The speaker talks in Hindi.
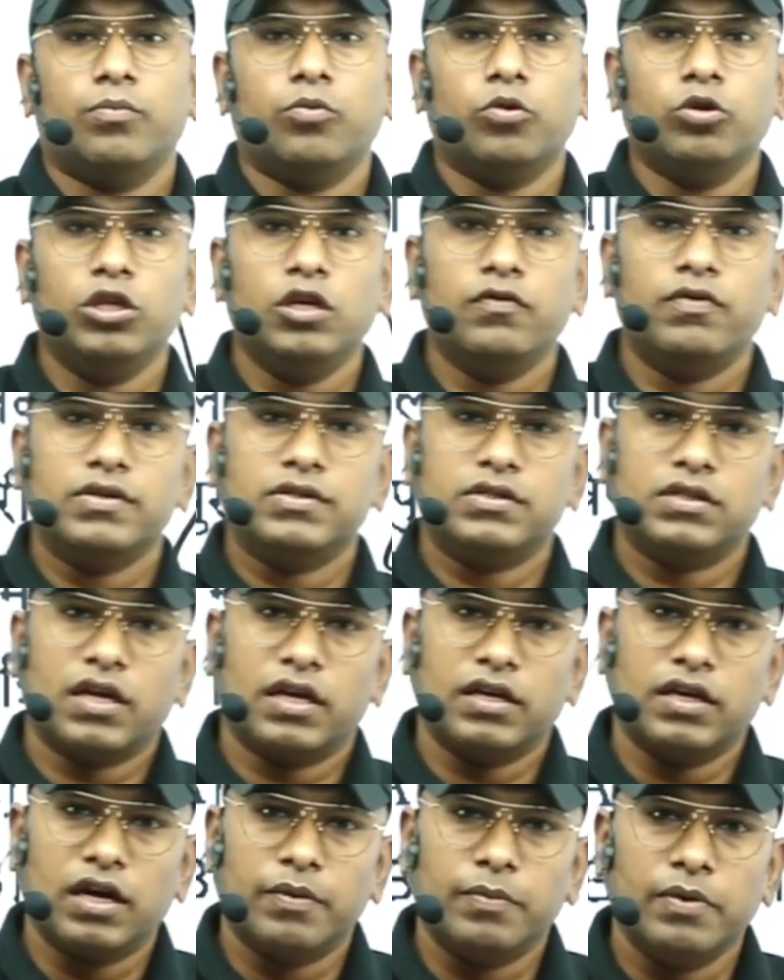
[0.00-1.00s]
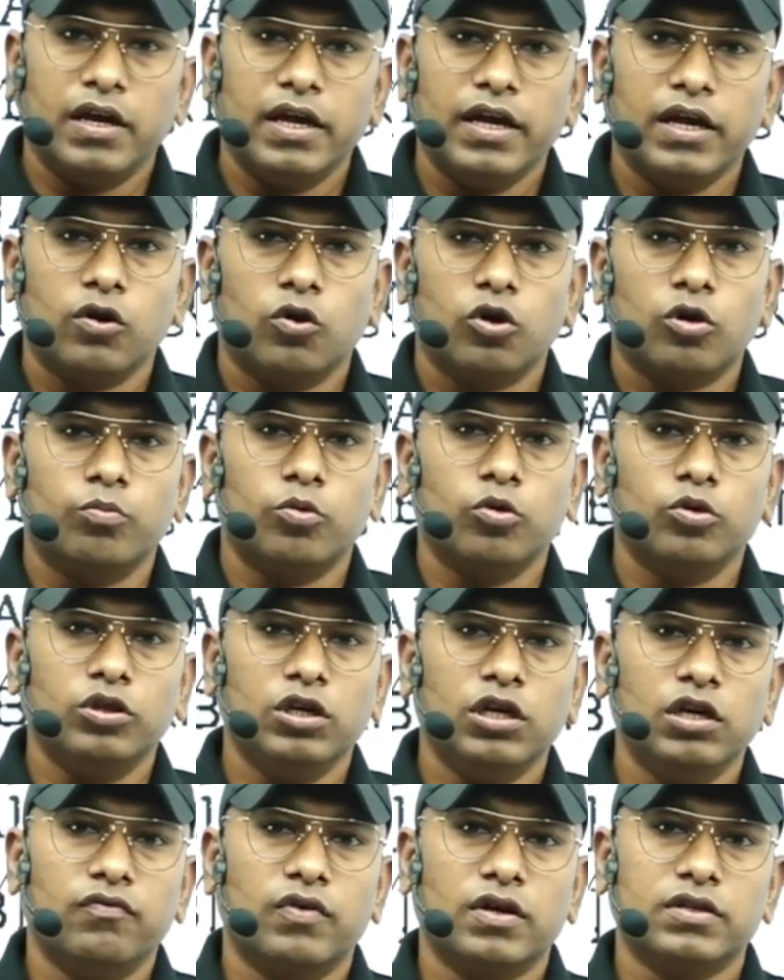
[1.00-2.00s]
बोधि वंश के ही अभिलेख और
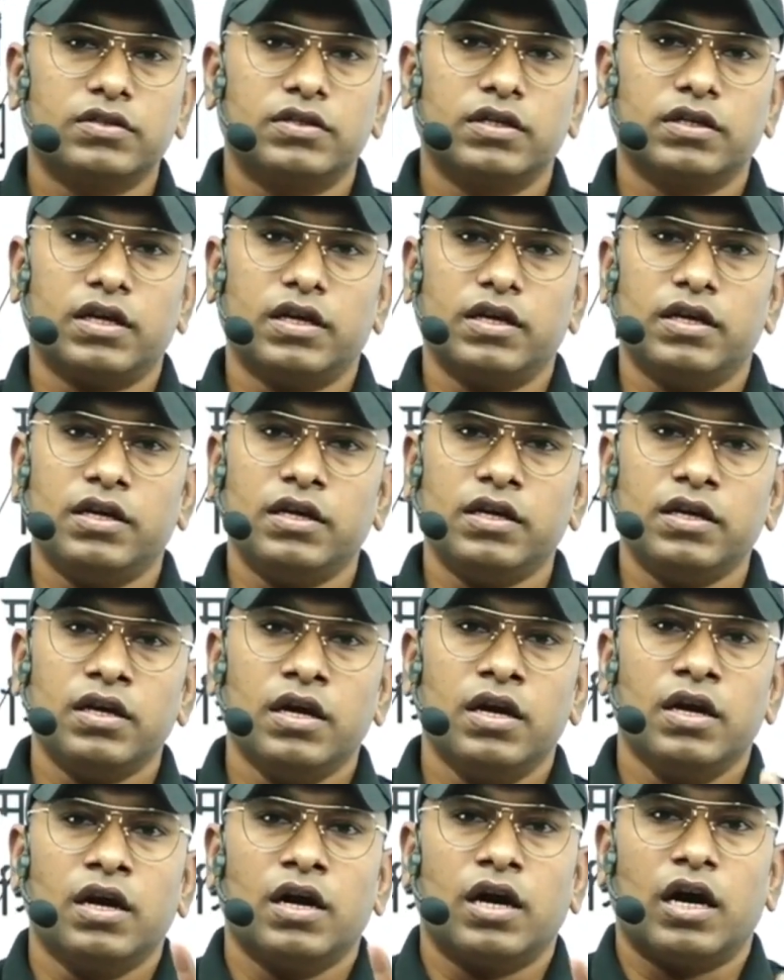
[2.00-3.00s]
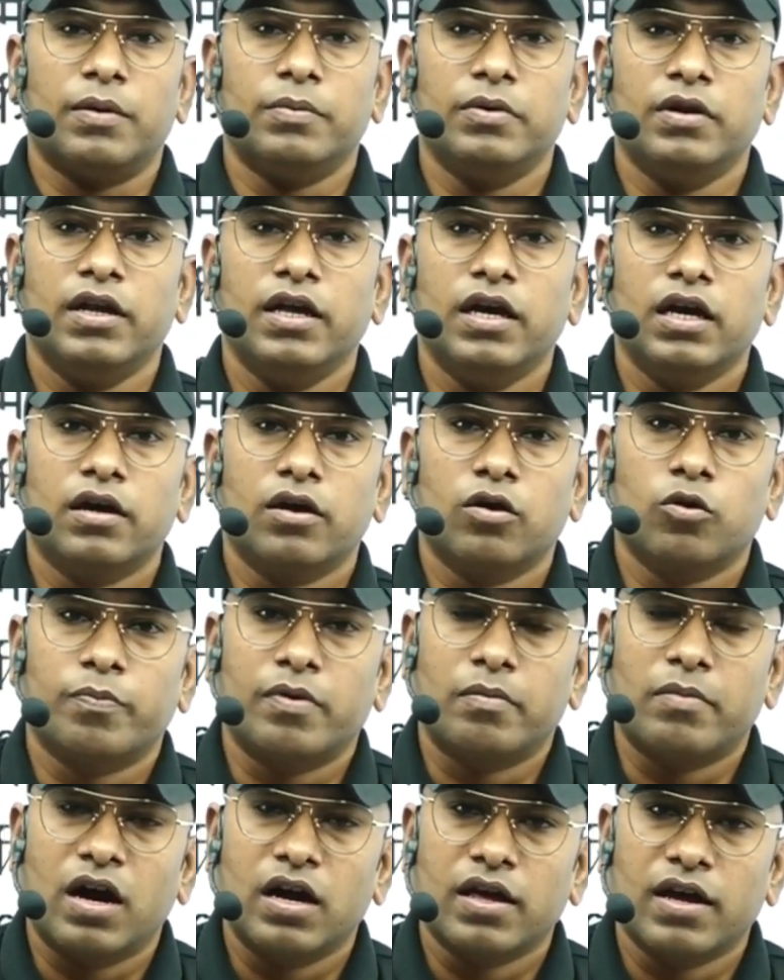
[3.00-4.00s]
बोधि वंश के ही अभिलेख और
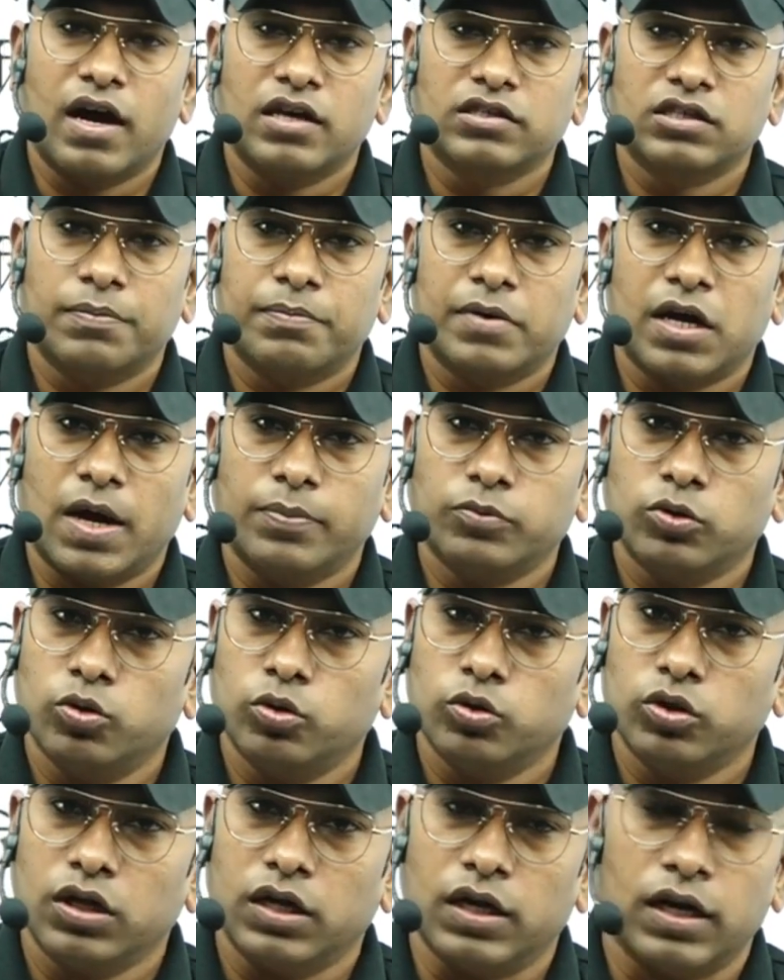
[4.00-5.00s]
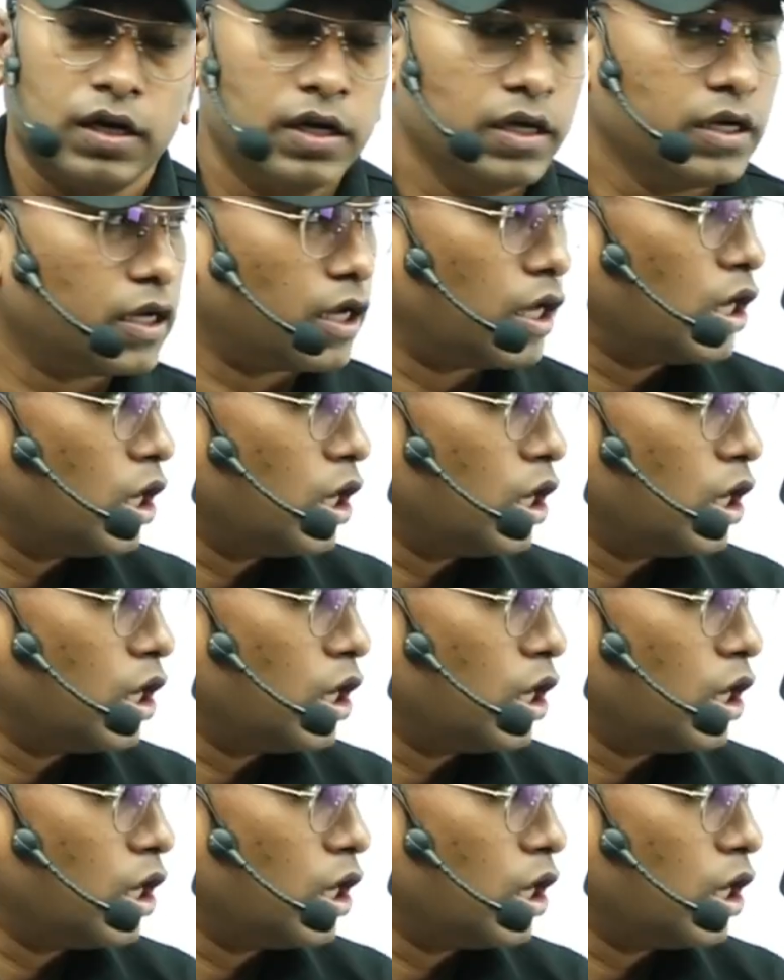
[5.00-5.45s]
प्रमाण यहां से प्राप्त होते हैं ठीक है